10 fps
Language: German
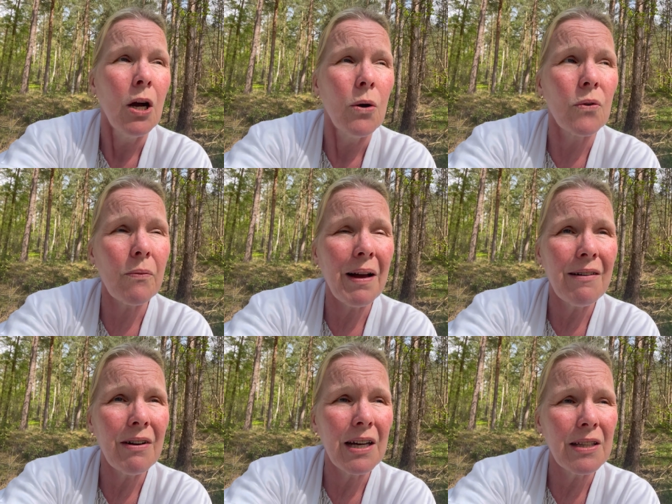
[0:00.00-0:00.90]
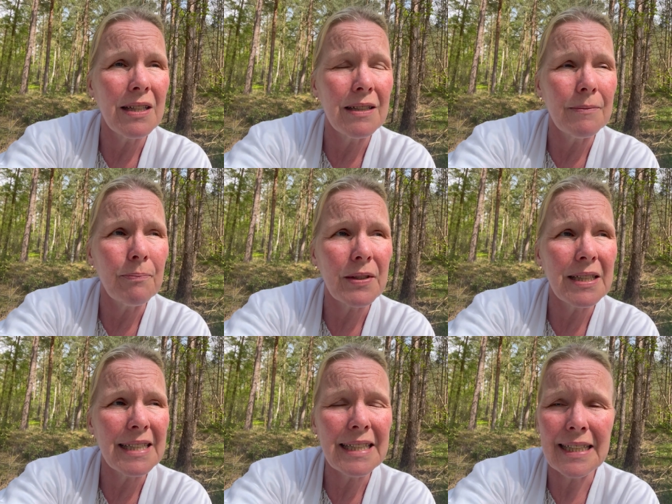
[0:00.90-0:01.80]
Und zwar war ähm,
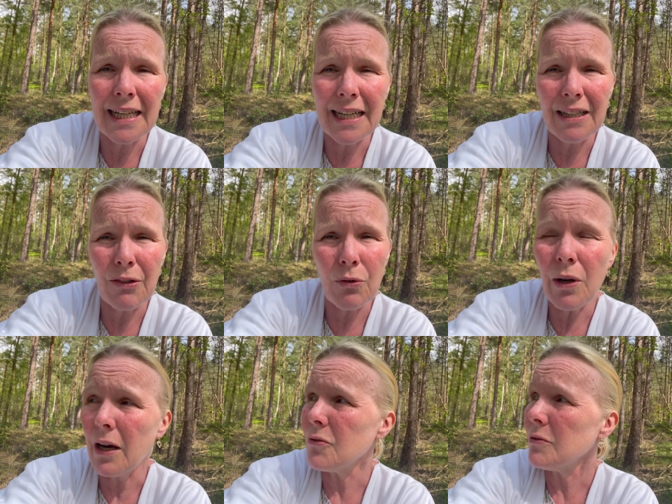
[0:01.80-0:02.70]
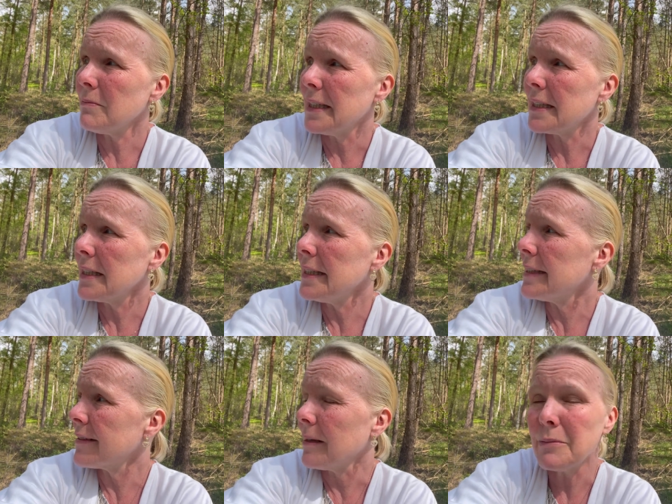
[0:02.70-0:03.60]
die Knallerei so laut und meine
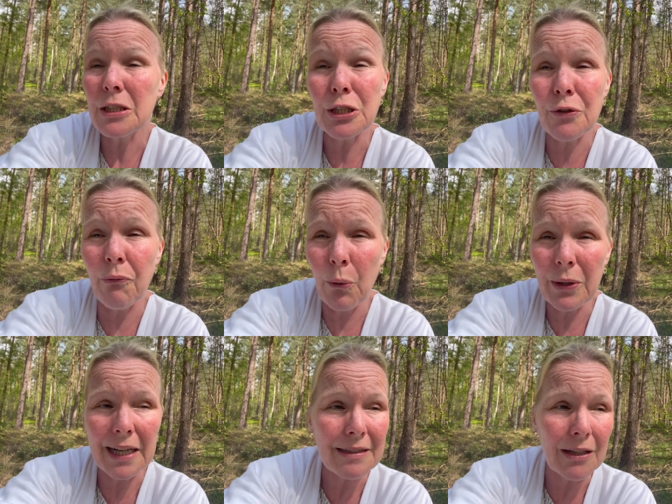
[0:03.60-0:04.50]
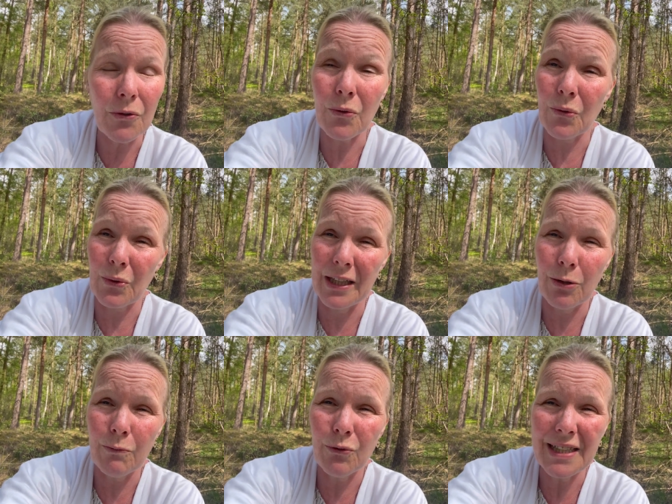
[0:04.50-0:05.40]
Kitties haben mich gezwungen, nach draußen zu gehen,
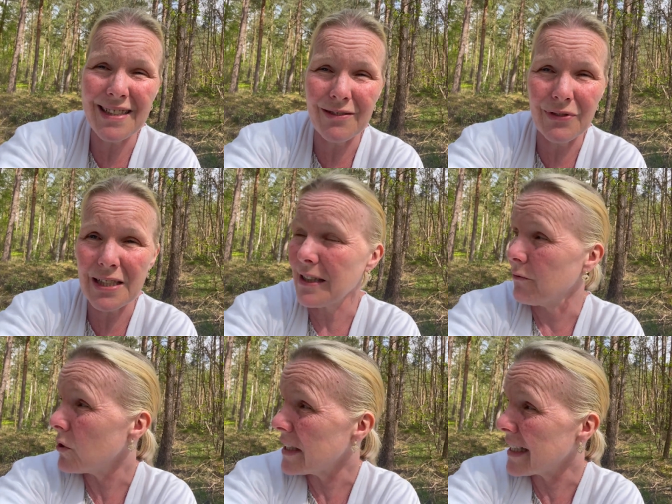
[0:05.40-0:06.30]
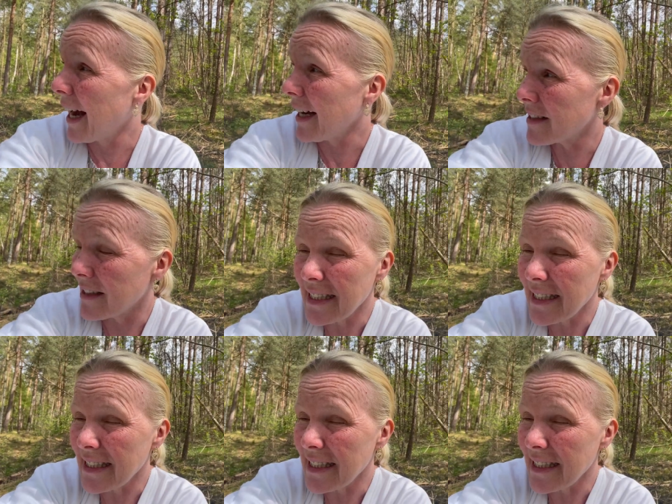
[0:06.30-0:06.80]
obwohl ich Silvester wirklich hasse.